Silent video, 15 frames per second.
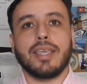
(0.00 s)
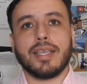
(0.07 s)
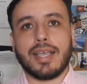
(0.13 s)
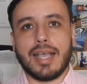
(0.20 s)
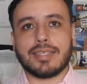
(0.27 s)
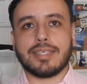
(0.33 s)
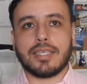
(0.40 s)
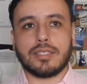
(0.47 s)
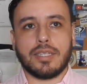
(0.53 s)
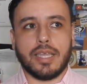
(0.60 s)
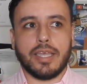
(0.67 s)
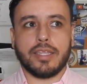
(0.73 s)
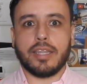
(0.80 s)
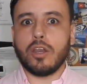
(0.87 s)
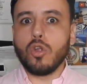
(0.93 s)
en casas
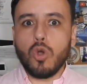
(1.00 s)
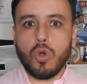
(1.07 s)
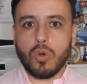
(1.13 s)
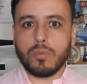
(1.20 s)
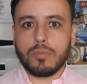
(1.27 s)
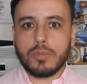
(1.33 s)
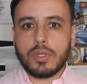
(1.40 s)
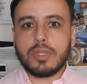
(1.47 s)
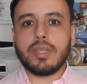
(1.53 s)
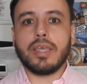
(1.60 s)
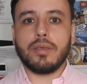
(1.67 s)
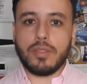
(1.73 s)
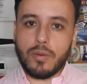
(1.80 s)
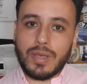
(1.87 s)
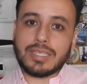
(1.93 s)
de lujo
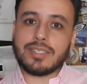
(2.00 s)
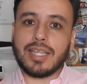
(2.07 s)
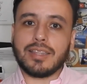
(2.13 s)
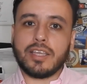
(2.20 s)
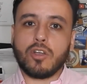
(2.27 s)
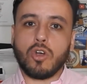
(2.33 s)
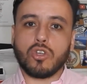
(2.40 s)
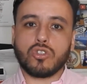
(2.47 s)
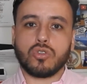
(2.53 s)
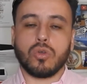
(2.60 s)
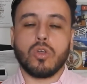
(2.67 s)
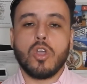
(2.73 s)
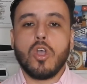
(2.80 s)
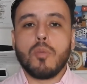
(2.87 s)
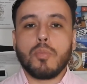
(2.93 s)
de, bastante
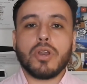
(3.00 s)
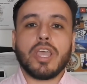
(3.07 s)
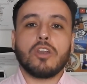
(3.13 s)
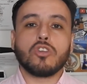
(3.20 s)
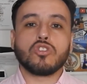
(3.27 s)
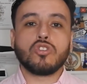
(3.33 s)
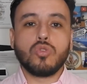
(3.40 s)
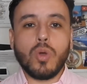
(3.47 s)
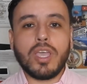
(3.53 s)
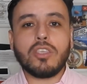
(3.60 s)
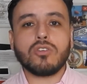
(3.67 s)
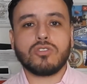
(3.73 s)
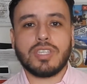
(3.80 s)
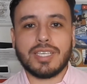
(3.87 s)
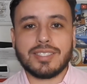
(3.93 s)
costo, porque los
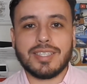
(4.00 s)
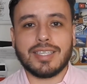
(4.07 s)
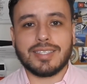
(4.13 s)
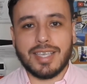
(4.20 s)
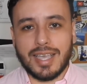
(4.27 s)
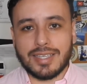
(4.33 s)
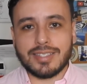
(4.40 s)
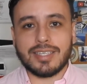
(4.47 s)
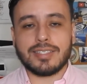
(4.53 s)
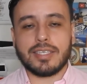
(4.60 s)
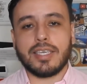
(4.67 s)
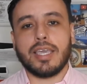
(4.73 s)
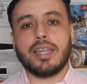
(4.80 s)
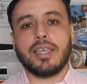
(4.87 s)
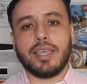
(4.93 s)
dueños de estas
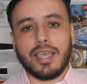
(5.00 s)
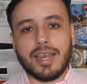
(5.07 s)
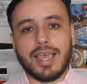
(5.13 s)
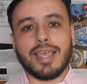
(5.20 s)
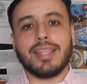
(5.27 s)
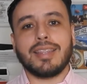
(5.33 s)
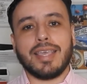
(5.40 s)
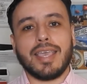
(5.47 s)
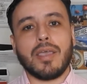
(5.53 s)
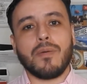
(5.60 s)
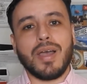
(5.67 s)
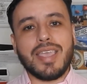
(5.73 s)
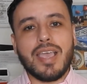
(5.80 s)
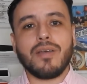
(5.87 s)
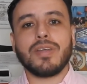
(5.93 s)
casas quieren que la gente que
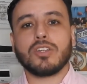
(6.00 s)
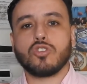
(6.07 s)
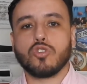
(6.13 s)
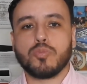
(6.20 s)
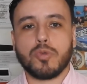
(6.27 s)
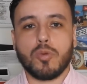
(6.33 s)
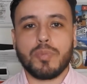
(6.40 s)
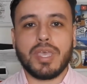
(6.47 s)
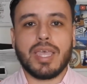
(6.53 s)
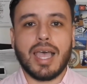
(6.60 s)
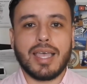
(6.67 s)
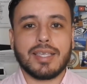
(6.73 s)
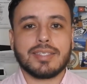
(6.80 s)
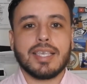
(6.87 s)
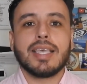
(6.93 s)
vaya a ver sus
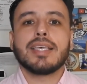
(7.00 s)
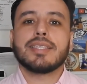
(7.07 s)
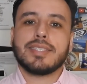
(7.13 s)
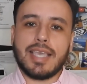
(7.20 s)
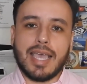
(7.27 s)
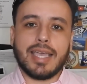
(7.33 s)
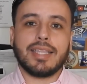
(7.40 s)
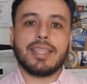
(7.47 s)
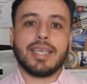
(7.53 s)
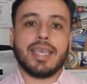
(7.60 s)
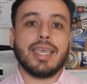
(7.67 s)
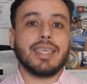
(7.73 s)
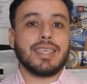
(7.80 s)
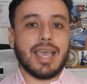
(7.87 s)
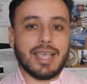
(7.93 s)
propiedades sea gente
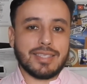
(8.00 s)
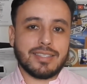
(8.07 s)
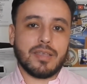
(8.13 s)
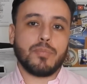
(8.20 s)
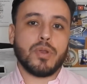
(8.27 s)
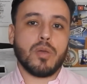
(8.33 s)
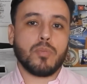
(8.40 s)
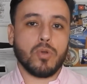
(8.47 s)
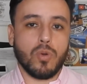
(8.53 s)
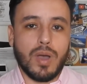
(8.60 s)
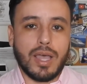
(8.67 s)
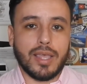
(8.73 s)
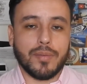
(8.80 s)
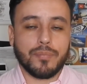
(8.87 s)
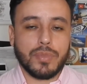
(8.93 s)
que ya esté
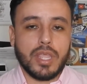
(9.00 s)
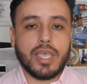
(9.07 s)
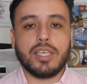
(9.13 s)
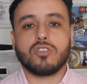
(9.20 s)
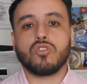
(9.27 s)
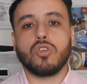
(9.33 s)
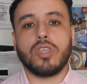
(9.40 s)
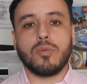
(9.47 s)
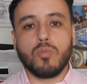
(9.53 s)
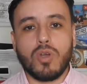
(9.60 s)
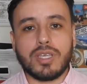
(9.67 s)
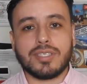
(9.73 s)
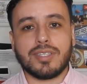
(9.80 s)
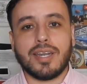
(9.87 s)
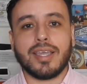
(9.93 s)
preaprobada. Esto
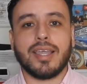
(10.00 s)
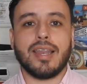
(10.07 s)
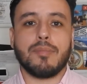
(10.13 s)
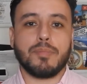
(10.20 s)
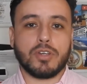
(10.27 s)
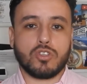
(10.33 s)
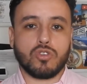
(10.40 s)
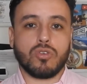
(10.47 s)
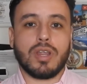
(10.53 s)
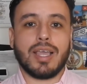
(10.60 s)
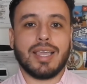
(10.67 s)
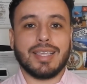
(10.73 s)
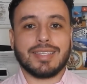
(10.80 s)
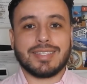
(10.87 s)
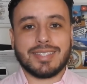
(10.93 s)
demuestra que la
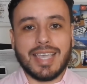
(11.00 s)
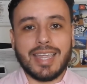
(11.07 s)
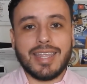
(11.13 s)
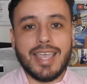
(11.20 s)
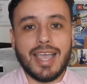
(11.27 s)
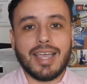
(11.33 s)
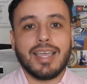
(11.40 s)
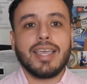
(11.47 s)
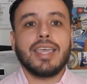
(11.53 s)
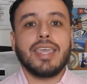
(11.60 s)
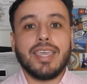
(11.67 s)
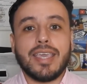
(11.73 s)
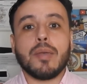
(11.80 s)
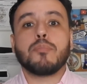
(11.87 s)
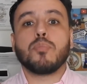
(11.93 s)
persona es seria
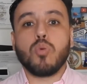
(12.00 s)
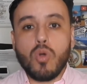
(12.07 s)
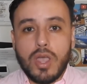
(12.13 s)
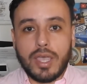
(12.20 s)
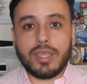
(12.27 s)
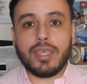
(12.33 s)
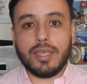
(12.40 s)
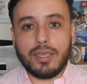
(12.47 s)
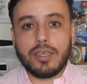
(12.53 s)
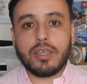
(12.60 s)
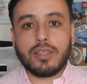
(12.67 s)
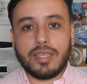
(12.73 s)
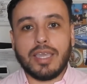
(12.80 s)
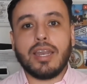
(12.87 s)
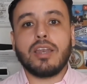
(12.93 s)
y que puede,
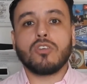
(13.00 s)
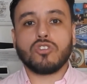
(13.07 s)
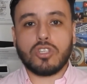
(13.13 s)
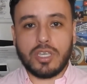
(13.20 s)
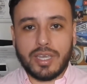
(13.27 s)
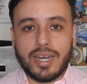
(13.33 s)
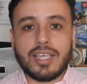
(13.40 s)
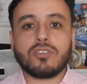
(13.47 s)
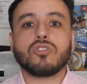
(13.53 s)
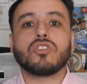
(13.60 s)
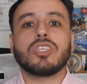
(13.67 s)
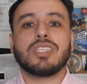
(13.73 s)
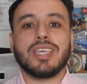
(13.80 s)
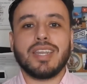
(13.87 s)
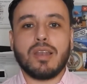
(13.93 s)
tiene los
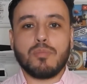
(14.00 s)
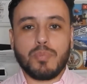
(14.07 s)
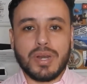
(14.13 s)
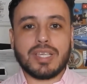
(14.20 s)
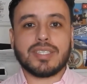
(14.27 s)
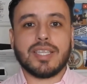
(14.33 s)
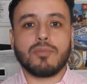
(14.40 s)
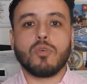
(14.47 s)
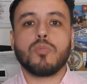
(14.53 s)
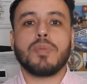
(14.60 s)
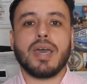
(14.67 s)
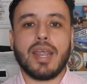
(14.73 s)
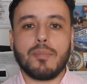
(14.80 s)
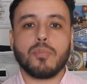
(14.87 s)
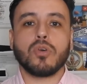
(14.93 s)
ingresos y tiene el préstamo
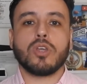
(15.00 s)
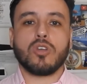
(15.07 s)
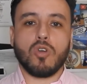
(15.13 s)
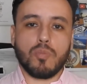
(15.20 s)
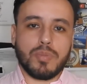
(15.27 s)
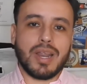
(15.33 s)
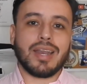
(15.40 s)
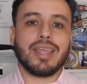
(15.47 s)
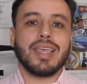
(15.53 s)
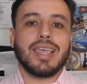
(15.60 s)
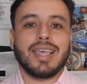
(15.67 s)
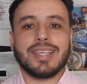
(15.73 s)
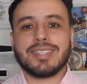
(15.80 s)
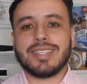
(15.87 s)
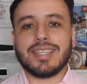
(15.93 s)
para poder comprar
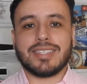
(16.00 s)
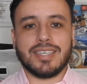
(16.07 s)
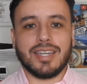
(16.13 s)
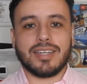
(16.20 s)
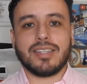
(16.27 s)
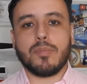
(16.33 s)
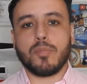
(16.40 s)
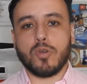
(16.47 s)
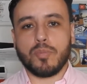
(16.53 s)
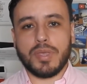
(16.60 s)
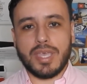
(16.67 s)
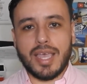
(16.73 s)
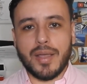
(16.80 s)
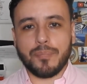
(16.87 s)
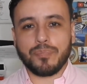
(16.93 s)
esta cierta
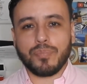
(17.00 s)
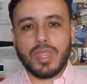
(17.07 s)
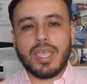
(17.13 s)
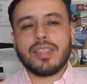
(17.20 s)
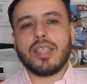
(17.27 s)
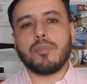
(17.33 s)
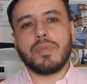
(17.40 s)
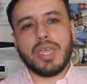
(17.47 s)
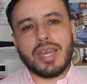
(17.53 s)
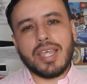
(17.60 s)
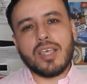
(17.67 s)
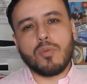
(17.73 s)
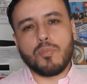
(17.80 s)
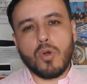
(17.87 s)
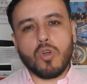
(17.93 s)
propiedad. También
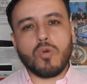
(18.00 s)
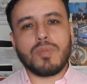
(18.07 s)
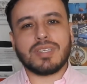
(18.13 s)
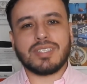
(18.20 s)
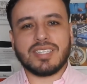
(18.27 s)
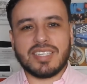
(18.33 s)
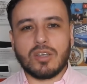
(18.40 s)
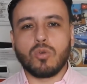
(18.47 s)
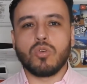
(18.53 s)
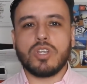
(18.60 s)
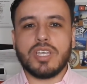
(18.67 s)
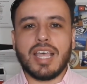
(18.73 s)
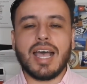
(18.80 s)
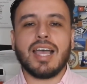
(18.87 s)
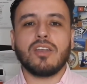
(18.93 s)
le da un poco más de
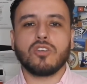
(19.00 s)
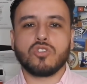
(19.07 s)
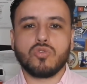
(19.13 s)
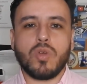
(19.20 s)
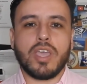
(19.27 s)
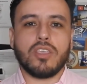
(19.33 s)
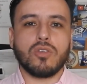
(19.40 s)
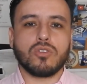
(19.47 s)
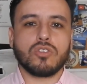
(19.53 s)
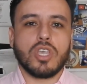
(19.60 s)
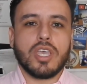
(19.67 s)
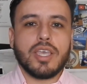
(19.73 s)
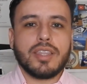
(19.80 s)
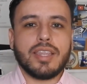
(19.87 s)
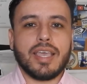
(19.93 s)
seguridad a los
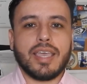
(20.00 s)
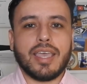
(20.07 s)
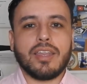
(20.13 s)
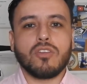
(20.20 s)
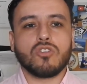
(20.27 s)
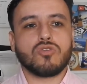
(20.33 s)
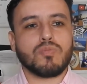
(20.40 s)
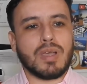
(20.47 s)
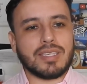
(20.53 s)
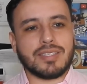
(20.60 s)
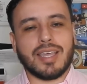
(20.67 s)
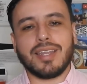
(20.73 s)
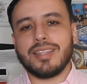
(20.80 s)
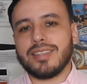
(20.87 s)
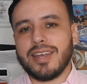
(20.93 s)
dueños de que no va a
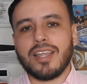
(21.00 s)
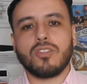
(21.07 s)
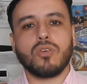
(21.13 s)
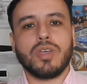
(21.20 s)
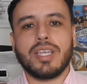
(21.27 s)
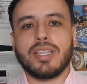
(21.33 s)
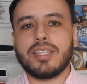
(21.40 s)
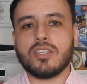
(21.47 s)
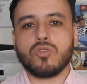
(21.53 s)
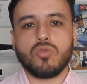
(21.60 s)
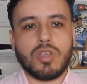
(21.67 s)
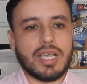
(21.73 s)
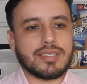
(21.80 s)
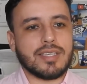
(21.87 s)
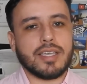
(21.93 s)
estar entrando gente a su
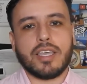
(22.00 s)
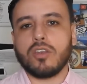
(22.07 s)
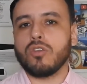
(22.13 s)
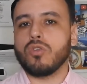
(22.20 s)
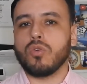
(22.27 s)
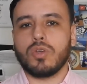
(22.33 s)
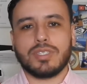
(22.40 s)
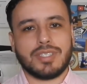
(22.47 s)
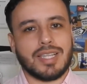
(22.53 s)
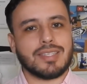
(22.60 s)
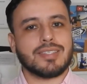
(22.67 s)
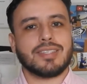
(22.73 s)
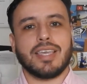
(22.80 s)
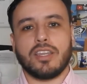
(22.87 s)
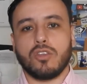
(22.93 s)
casa que no
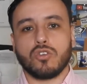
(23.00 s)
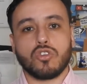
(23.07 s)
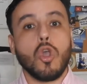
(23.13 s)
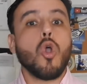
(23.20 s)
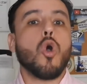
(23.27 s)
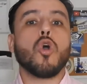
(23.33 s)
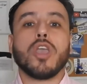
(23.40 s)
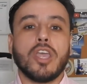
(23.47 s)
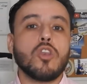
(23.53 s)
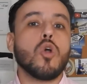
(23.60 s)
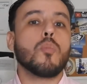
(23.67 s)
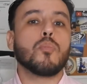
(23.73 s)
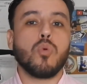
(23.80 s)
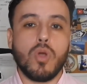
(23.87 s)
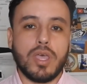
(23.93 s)
están serios o que
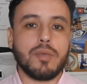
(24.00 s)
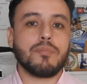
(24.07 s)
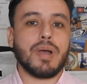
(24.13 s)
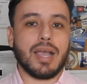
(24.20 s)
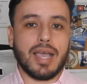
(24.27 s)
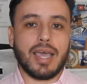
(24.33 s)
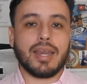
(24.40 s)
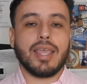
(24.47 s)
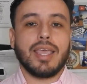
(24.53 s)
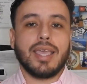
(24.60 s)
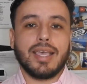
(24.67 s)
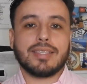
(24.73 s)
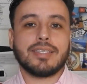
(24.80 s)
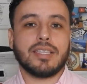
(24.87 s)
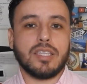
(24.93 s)
no pueden pagar
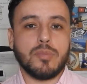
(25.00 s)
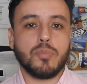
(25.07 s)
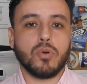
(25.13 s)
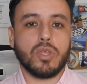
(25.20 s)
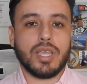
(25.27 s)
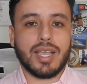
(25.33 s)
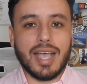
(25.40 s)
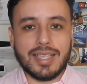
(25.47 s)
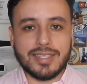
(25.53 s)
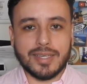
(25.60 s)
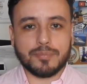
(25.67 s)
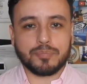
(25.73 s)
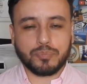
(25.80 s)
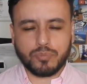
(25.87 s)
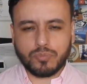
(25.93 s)
este tipo de
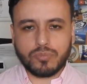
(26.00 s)
casa.